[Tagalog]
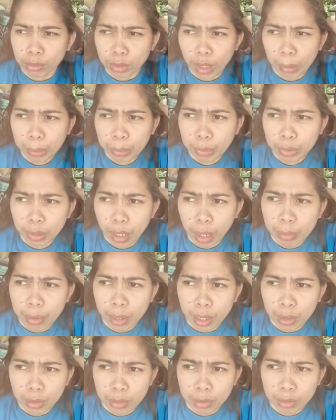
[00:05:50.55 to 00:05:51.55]
Tapos
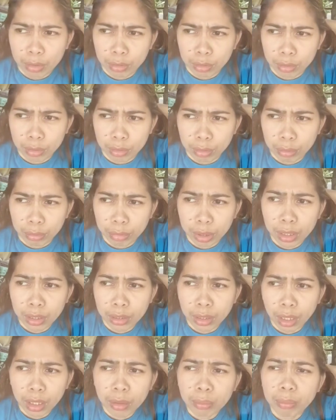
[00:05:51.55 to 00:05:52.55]
sabi ano,
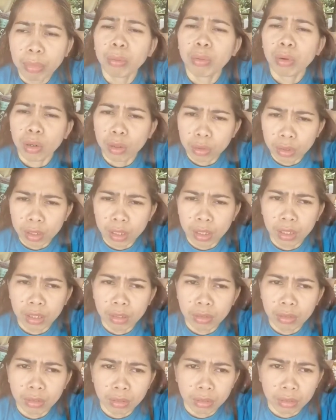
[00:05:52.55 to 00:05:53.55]
binantayan pa po ako ng
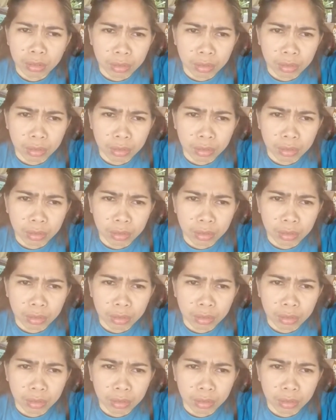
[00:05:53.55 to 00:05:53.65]
ano,